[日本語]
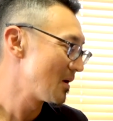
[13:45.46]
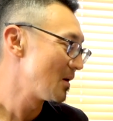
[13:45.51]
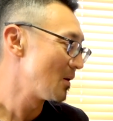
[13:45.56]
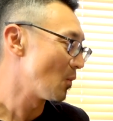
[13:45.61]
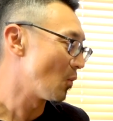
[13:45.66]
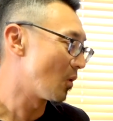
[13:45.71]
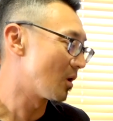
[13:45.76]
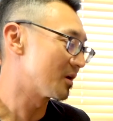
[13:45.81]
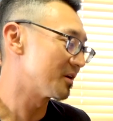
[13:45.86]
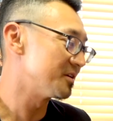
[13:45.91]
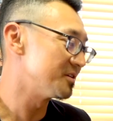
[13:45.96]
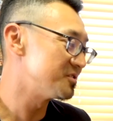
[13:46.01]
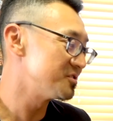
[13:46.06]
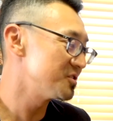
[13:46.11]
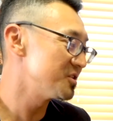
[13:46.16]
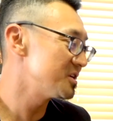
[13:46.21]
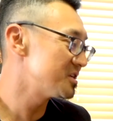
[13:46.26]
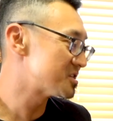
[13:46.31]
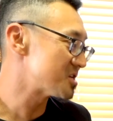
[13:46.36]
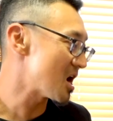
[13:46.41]
What are you
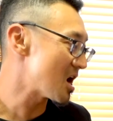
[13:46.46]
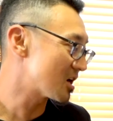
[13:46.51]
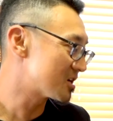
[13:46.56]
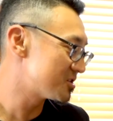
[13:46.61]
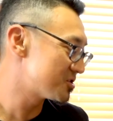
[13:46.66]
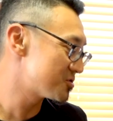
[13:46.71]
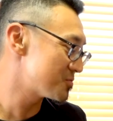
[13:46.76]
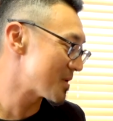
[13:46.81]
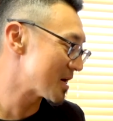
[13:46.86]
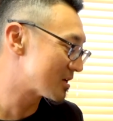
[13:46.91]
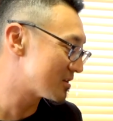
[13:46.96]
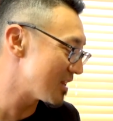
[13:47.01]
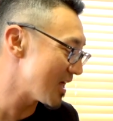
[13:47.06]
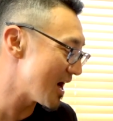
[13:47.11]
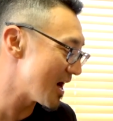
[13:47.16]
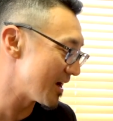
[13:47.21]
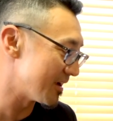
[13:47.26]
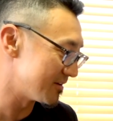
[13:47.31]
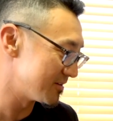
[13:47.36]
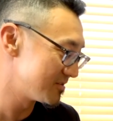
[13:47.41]
doing talking to my
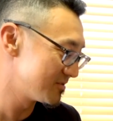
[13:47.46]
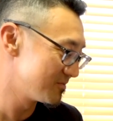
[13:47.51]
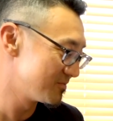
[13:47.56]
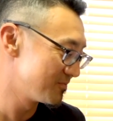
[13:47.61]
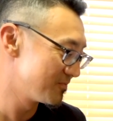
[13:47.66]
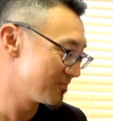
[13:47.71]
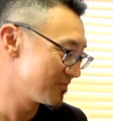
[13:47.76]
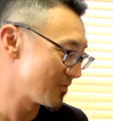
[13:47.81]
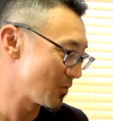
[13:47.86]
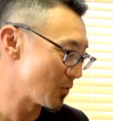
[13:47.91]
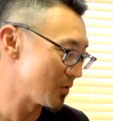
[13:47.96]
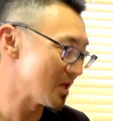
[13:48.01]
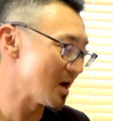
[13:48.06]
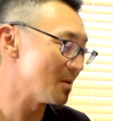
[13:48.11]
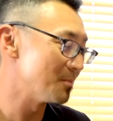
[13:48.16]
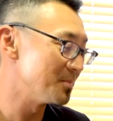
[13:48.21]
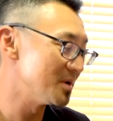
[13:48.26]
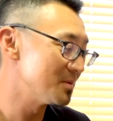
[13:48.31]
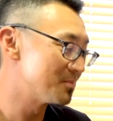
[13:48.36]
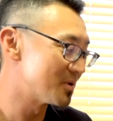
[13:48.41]
client?
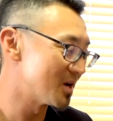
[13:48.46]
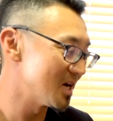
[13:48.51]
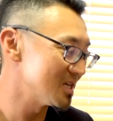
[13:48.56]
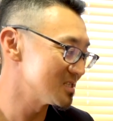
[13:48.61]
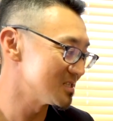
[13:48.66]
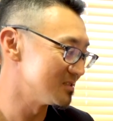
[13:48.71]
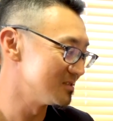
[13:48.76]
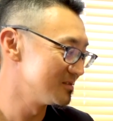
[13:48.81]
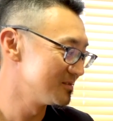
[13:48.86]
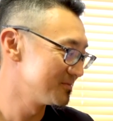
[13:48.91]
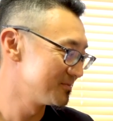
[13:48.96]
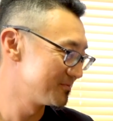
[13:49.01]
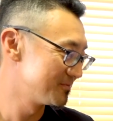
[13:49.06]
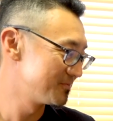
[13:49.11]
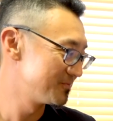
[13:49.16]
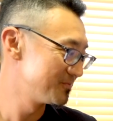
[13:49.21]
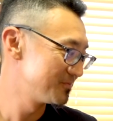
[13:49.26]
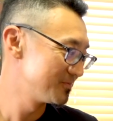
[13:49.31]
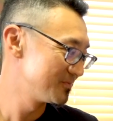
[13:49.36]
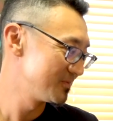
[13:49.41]
Without me present?
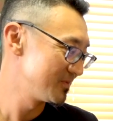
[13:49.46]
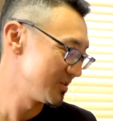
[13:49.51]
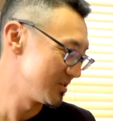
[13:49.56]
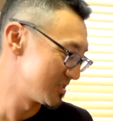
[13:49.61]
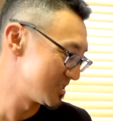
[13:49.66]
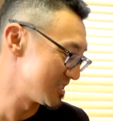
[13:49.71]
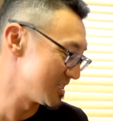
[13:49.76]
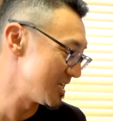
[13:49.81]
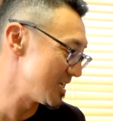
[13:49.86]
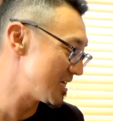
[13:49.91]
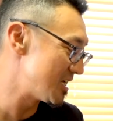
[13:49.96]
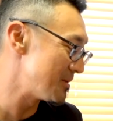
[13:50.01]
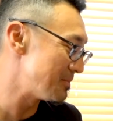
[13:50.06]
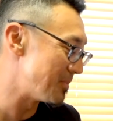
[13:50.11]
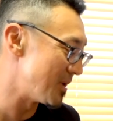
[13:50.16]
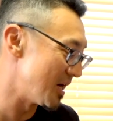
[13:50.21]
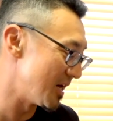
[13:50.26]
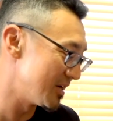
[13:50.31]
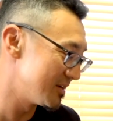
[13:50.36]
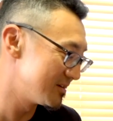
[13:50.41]
You sneaky
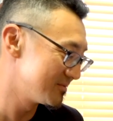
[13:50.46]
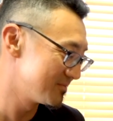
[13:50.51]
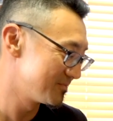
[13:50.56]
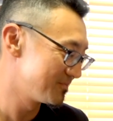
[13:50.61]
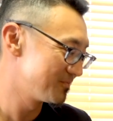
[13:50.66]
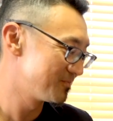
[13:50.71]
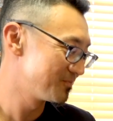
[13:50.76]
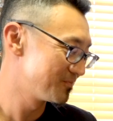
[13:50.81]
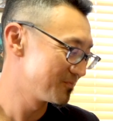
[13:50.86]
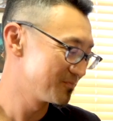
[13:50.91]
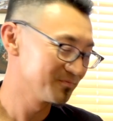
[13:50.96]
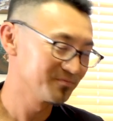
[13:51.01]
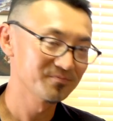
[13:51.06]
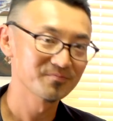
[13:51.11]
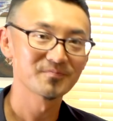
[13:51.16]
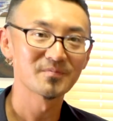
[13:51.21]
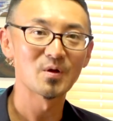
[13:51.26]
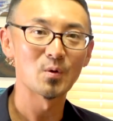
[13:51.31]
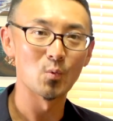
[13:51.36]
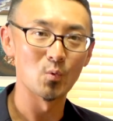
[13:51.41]
pig.
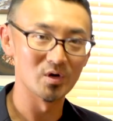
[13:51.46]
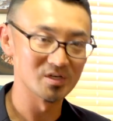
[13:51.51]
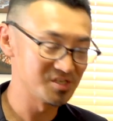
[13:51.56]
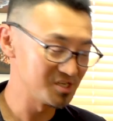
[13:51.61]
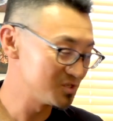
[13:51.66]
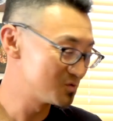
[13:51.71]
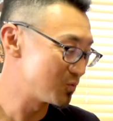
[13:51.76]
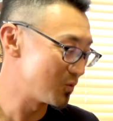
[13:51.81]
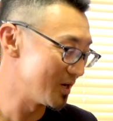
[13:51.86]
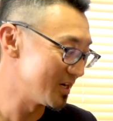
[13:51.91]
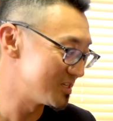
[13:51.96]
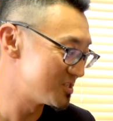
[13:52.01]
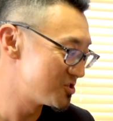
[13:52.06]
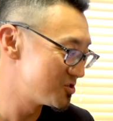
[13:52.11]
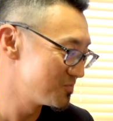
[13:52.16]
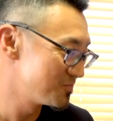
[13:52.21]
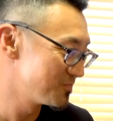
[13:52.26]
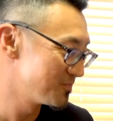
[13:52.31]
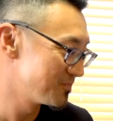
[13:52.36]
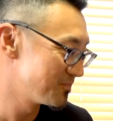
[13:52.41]
Which is
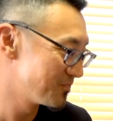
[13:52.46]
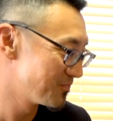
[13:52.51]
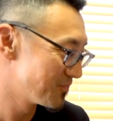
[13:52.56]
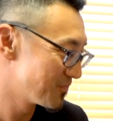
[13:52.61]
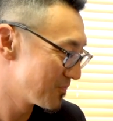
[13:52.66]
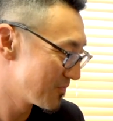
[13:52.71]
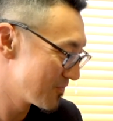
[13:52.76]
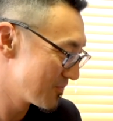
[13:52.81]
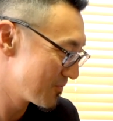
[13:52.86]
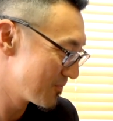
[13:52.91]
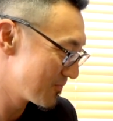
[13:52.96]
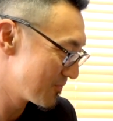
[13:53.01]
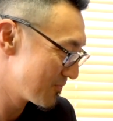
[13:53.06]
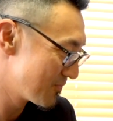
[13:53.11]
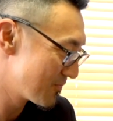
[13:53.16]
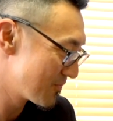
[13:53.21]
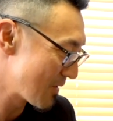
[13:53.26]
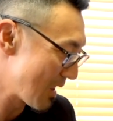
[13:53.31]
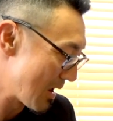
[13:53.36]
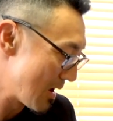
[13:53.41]

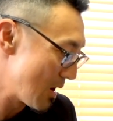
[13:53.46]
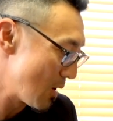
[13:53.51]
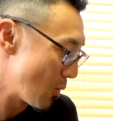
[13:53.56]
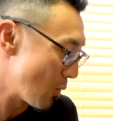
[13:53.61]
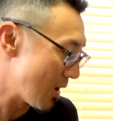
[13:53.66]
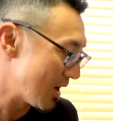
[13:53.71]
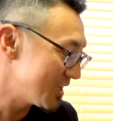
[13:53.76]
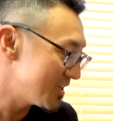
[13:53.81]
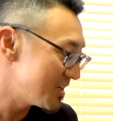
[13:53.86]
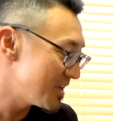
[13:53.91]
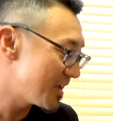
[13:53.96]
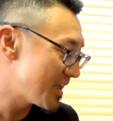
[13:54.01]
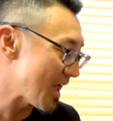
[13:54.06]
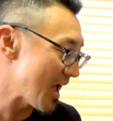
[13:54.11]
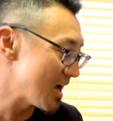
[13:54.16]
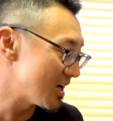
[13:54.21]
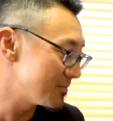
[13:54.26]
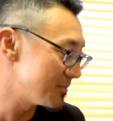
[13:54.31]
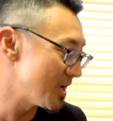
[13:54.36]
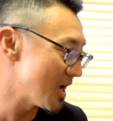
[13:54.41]
which?Why did the
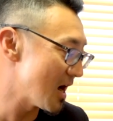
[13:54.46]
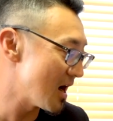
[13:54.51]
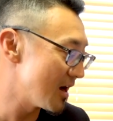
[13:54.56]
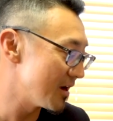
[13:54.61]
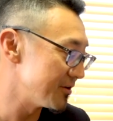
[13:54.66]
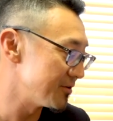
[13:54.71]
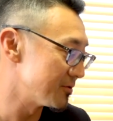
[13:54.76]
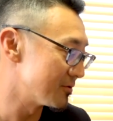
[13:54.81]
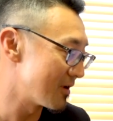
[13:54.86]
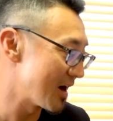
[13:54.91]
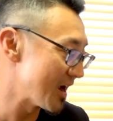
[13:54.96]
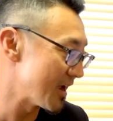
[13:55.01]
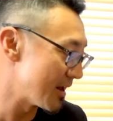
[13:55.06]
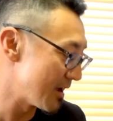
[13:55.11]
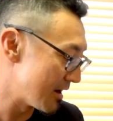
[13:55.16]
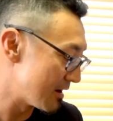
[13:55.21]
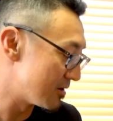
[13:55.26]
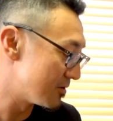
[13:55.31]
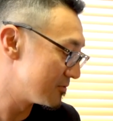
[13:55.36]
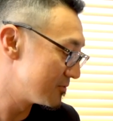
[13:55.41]
academy hire you right
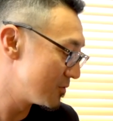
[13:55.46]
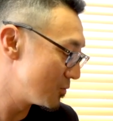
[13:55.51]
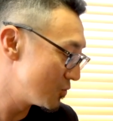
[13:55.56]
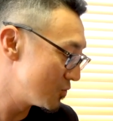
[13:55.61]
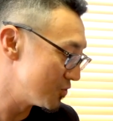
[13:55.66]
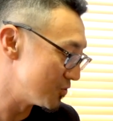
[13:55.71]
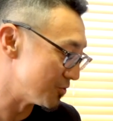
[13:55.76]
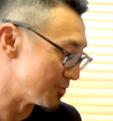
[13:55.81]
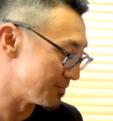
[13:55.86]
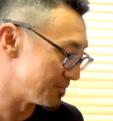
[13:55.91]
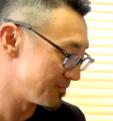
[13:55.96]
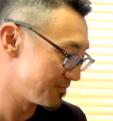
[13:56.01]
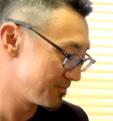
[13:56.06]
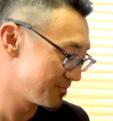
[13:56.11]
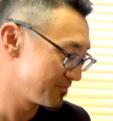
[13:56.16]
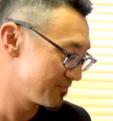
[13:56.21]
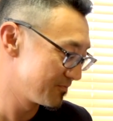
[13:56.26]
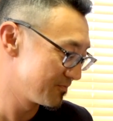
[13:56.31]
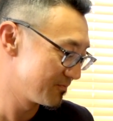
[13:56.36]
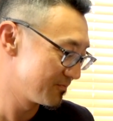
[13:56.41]
out of the womb?
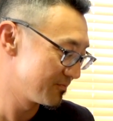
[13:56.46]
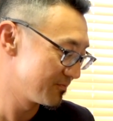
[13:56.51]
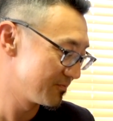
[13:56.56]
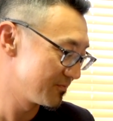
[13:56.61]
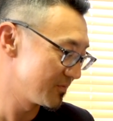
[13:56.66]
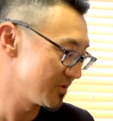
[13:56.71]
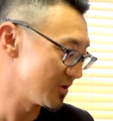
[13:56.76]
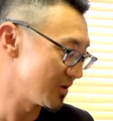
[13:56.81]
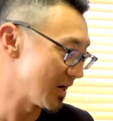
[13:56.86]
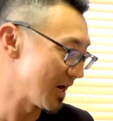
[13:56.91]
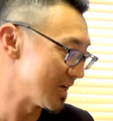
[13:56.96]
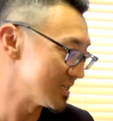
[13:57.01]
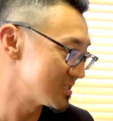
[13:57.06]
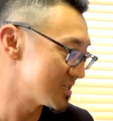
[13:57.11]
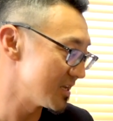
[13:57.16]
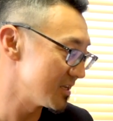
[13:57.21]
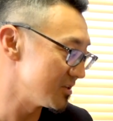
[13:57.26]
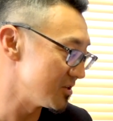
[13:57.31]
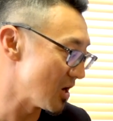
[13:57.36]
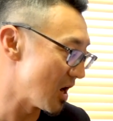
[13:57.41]
You guys
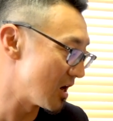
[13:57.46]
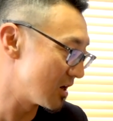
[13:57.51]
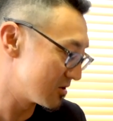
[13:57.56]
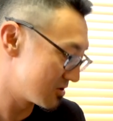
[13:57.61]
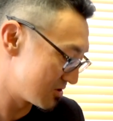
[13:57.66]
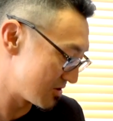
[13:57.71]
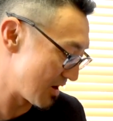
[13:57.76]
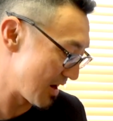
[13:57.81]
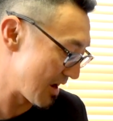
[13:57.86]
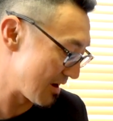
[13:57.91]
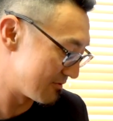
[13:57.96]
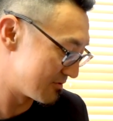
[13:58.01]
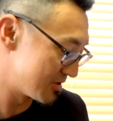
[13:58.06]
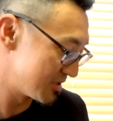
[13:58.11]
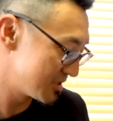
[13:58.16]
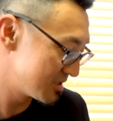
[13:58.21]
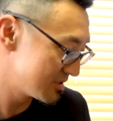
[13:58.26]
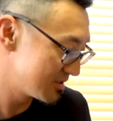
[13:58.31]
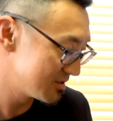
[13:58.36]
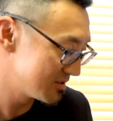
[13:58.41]
get younger
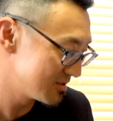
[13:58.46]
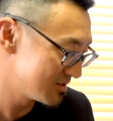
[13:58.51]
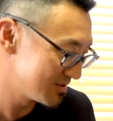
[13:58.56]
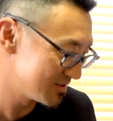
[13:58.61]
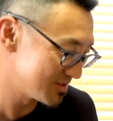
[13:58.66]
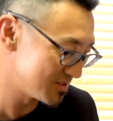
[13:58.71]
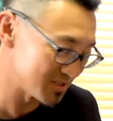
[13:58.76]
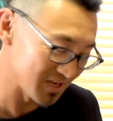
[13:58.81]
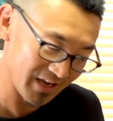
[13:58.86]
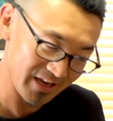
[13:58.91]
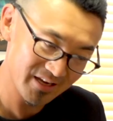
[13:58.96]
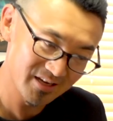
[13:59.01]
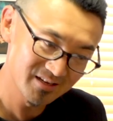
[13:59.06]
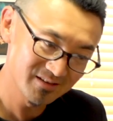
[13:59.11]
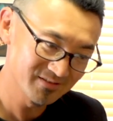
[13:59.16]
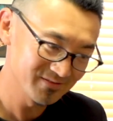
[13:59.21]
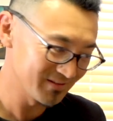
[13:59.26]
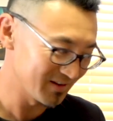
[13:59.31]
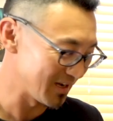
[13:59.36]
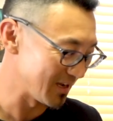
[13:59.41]
every day.
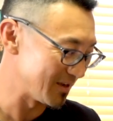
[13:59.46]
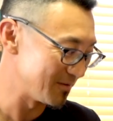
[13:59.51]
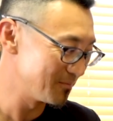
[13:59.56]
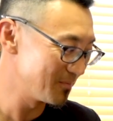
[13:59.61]
はい。